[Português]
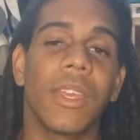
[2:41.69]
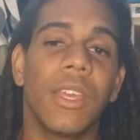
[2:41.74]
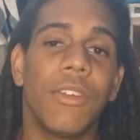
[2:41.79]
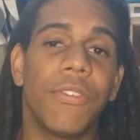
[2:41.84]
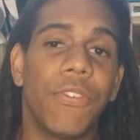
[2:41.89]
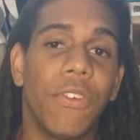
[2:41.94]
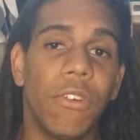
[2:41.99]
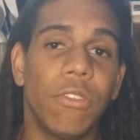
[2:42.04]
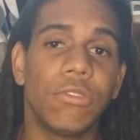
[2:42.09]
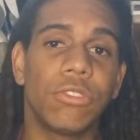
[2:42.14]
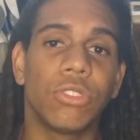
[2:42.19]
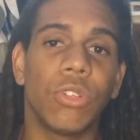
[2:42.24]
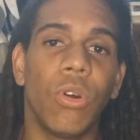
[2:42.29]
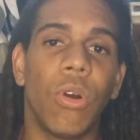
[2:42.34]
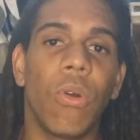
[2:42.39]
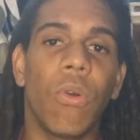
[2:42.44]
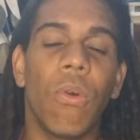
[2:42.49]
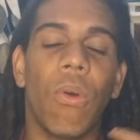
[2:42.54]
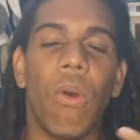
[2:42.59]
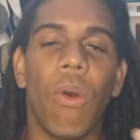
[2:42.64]
E foi um
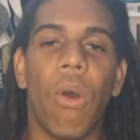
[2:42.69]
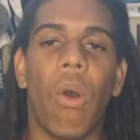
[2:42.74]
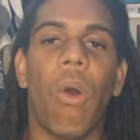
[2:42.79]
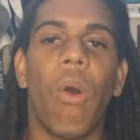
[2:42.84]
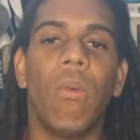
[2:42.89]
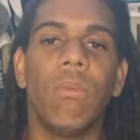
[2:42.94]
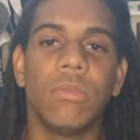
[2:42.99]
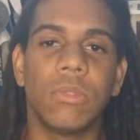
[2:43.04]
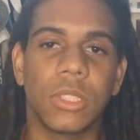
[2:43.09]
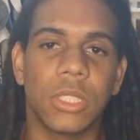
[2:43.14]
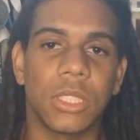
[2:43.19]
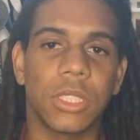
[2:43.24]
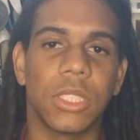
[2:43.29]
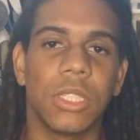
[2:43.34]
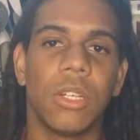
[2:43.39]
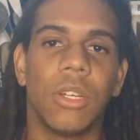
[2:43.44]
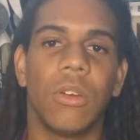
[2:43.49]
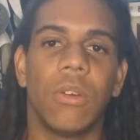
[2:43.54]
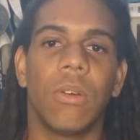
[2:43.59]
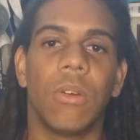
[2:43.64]
jogo
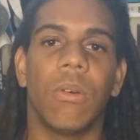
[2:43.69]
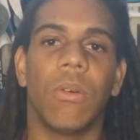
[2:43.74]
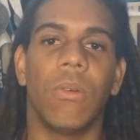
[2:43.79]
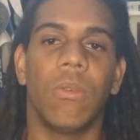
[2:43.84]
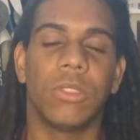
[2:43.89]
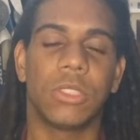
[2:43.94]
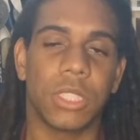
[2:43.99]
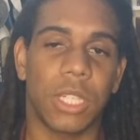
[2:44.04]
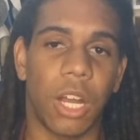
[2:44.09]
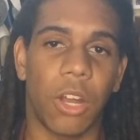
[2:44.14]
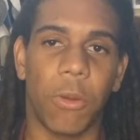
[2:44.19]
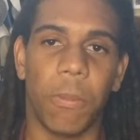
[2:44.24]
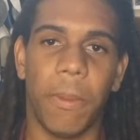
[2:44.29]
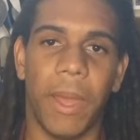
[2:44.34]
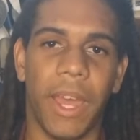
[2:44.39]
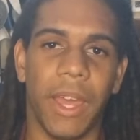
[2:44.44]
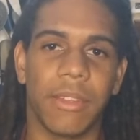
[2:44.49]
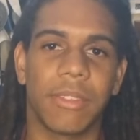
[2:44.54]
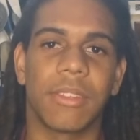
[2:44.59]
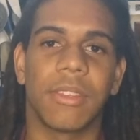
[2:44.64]
onde o Chicago
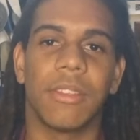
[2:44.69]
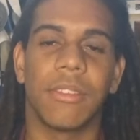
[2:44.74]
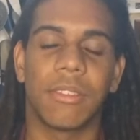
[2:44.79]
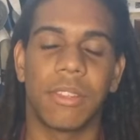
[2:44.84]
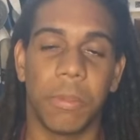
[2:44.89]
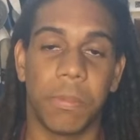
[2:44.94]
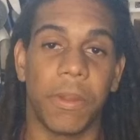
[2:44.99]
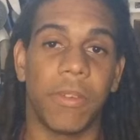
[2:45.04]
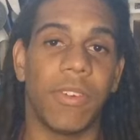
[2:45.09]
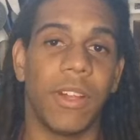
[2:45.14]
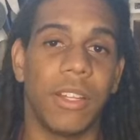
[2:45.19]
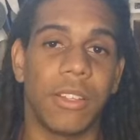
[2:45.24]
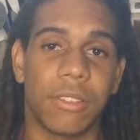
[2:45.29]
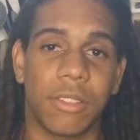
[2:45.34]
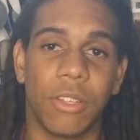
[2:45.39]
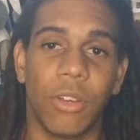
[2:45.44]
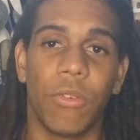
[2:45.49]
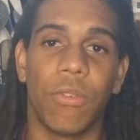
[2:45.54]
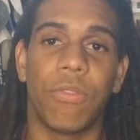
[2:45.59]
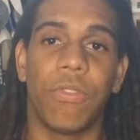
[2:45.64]
Bears se
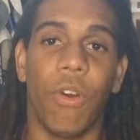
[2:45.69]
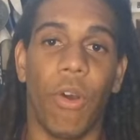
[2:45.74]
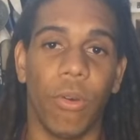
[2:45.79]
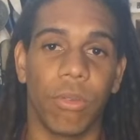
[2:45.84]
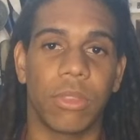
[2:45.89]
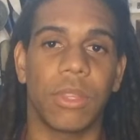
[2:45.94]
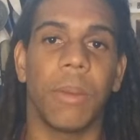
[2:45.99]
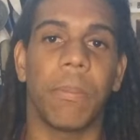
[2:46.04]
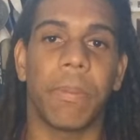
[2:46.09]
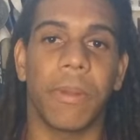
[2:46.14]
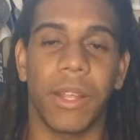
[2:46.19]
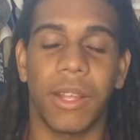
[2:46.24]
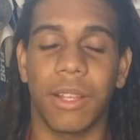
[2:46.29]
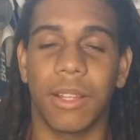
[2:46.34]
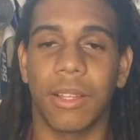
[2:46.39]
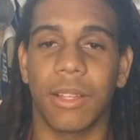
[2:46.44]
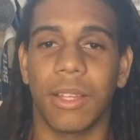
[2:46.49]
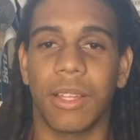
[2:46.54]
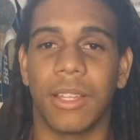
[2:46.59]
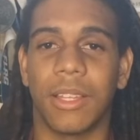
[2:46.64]
prevaleceu, volta para
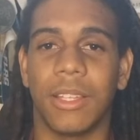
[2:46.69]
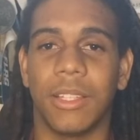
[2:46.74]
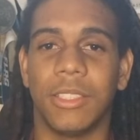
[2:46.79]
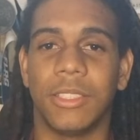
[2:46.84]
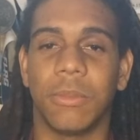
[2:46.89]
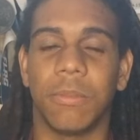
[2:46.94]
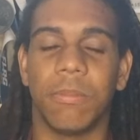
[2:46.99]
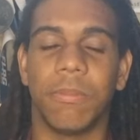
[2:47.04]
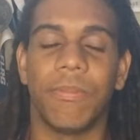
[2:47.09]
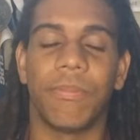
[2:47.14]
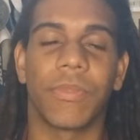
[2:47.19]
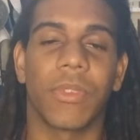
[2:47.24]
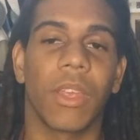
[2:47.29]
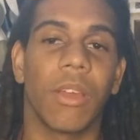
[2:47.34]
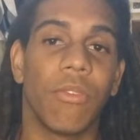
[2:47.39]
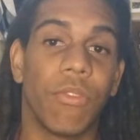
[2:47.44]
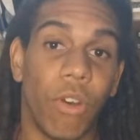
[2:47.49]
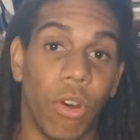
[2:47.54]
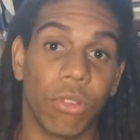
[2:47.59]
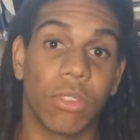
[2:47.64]

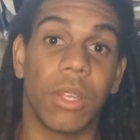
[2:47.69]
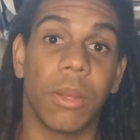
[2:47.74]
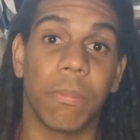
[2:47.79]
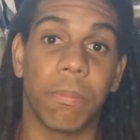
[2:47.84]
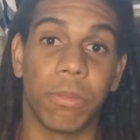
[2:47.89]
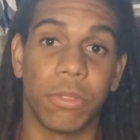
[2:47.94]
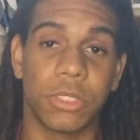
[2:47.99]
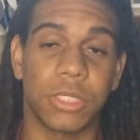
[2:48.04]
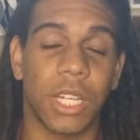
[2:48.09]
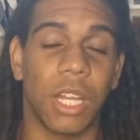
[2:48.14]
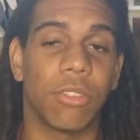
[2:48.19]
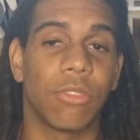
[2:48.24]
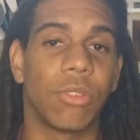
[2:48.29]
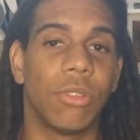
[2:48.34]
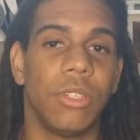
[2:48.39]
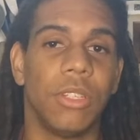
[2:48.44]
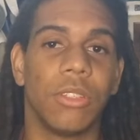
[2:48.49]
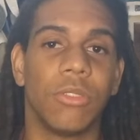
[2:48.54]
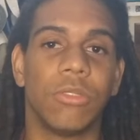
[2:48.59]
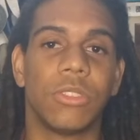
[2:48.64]
volta para os Estados
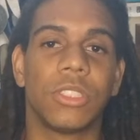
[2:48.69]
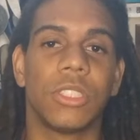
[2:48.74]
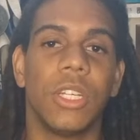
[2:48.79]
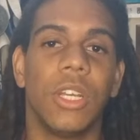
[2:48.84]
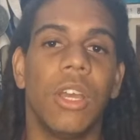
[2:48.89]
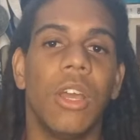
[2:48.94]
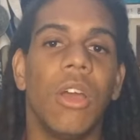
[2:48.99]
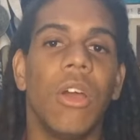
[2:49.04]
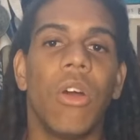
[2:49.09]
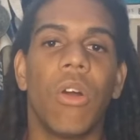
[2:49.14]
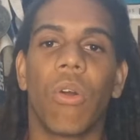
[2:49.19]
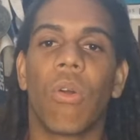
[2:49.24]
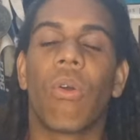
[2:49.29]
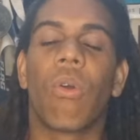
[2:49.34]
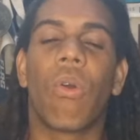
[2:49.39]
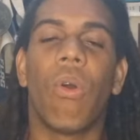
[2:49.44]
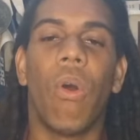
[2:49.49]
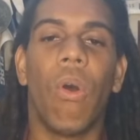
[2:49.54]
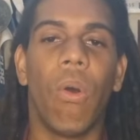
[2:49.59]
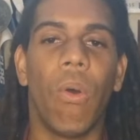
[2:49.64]
Unidos
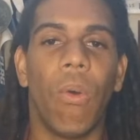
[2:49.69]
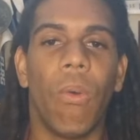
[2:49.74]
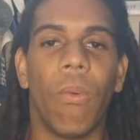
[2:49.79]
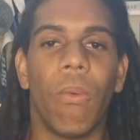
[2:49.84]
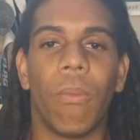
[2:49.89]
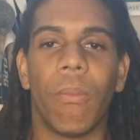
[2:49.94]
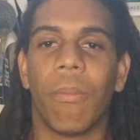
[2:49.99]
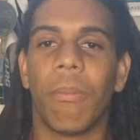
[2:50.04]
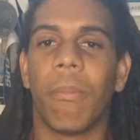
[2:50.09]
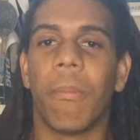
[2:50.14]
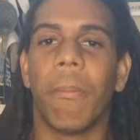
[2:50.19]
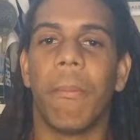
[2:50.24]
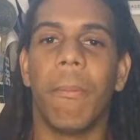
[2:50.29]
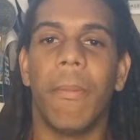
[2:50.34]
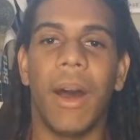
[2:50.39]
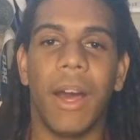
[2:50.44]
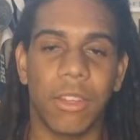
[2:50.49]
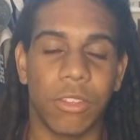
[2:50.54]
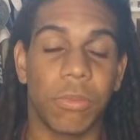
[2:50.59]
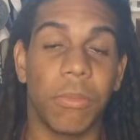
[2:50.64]
com
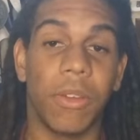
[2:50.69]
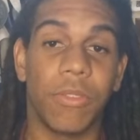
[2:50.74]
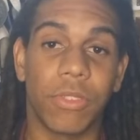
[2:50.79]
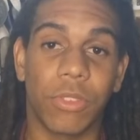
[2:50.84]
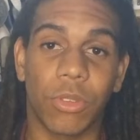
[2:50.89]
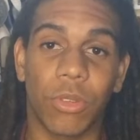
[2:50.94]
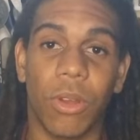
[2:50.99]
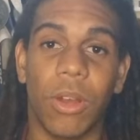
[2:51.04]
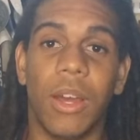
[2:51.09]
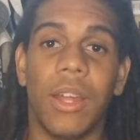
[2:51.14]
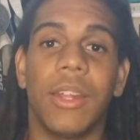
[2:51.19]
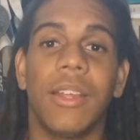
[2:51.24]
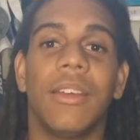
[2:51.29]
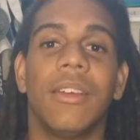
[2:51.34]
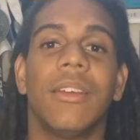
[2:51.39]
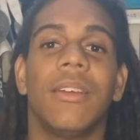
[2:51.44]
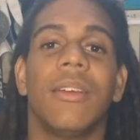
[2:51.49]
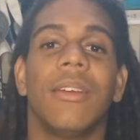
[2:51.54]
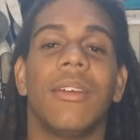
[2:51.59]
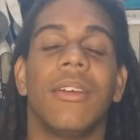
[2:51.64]
mais uma
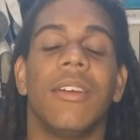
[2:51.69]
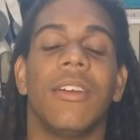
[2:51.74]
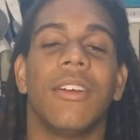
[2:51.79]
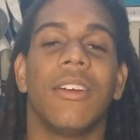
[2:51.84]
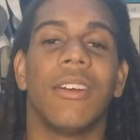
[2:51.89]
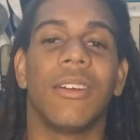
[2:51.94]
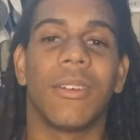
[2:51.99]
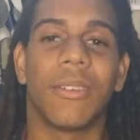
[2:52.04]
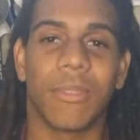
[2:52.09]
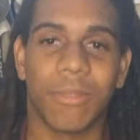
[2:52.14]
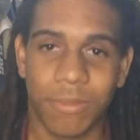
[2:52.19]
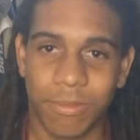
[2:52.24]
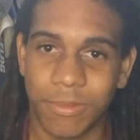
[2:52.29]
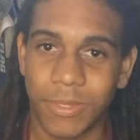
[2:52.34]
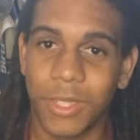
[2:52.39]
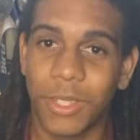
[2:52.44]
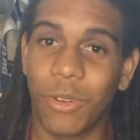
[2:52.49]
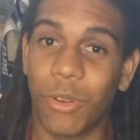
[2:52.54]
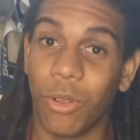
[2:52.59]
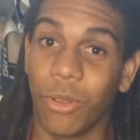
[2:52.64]
vitória
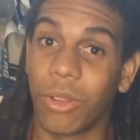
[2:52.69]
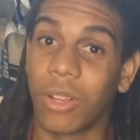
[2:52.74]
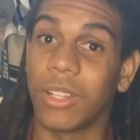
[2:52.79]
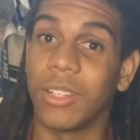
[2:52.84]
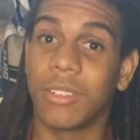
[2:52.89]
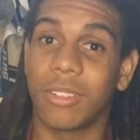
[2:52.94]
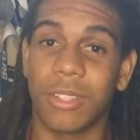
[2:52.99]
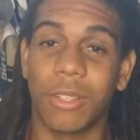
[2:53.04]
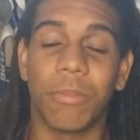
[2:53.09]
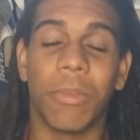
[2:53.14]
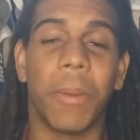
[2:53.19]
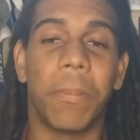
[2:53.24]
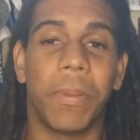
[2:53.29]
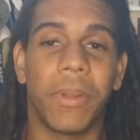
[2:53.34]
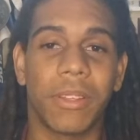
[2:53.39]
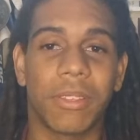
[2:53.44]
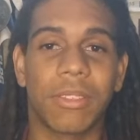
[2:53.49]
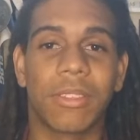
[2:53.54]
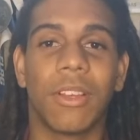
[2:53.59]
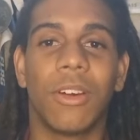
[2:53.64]
e colocando assim uma
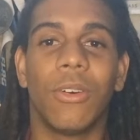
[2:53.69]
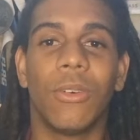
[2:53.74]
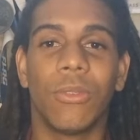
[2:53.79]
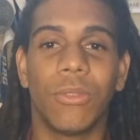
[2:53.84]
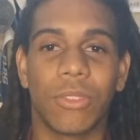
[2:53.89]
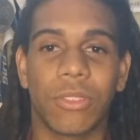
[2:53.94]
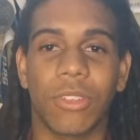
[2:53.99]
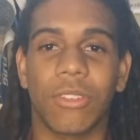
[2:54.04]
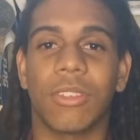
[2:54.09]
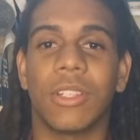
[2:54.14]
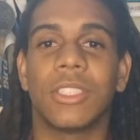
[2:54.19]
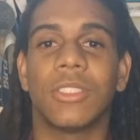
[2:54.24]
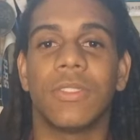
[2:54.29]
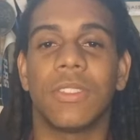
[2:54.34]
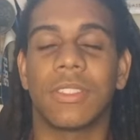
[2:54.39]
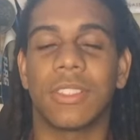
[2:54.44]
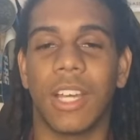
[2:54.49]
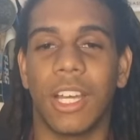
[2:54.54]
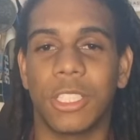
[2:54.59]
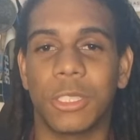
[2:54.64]
pressão nos seus
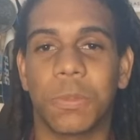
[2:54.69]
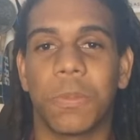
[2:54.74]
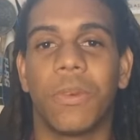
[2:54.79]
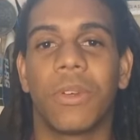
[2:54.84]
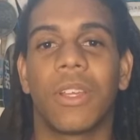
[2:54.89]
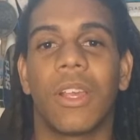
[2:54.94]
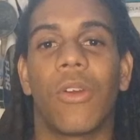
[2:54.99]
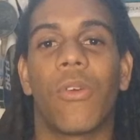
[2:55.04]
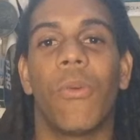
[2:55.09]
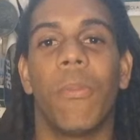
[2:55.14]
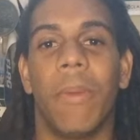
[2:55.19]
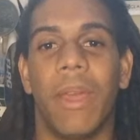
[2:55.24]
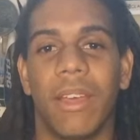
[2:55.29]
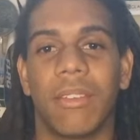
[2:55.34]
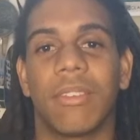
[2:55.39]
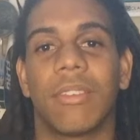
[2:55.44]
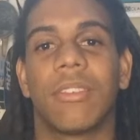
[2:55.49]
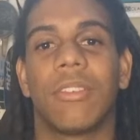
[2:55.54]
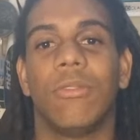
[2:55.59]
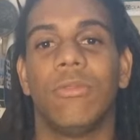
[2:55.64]
adversários porque
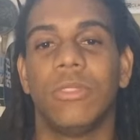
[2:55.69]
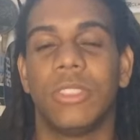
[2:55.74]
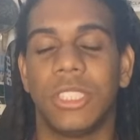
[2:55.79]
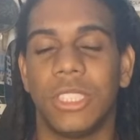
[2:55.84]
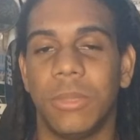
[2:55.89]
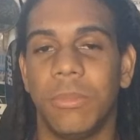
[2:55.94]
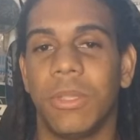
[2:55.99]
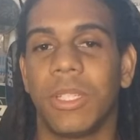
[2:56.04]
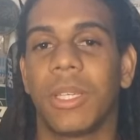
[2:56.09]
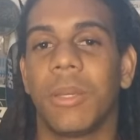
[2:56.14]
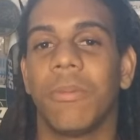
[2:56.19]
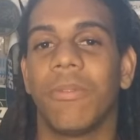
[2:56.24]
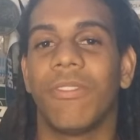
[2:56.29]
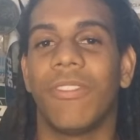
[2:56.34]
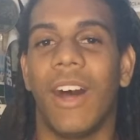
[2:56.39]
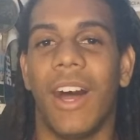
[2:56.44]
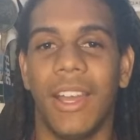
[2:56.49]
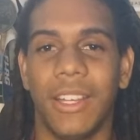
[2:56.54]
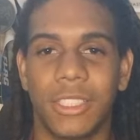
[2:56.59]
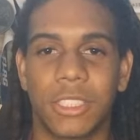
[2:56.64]
começa a ser um time que
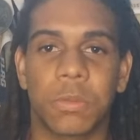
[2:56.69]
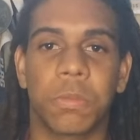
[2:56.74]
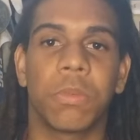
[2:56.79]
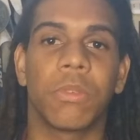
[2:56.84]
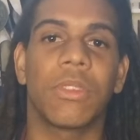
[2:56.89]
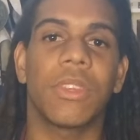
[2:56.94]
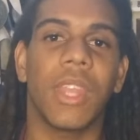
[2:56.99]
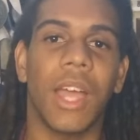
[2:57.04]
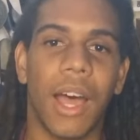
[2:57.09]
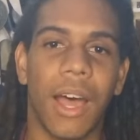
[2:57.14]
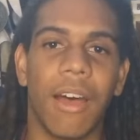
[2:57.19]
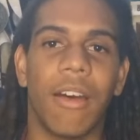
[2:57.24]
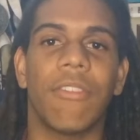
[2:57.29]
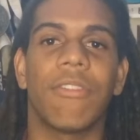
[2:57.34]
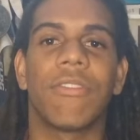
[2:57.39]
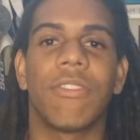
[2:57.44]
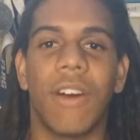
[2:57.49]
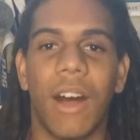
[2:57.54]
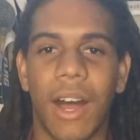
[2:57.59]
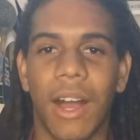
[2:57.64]
vai disputar a
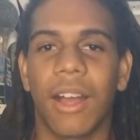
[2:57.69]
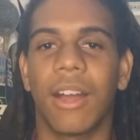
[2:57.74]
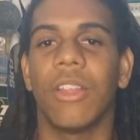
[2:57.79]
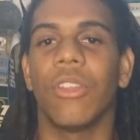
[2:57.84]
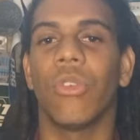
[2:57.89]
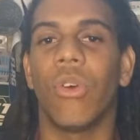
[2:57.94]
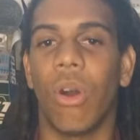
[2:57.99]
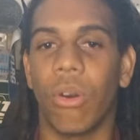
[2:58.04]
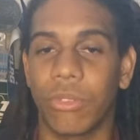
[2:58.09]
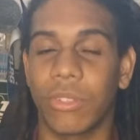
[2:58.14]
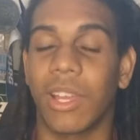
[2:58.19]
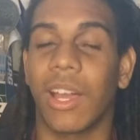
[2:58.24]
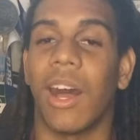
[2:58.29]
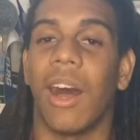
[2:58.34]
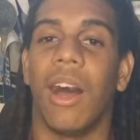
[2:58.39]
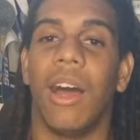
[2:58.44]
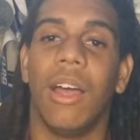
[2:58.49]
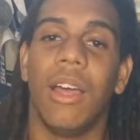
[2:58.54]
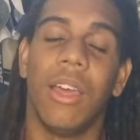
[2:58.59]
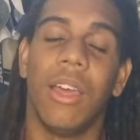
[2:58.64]
vaga no Alto K.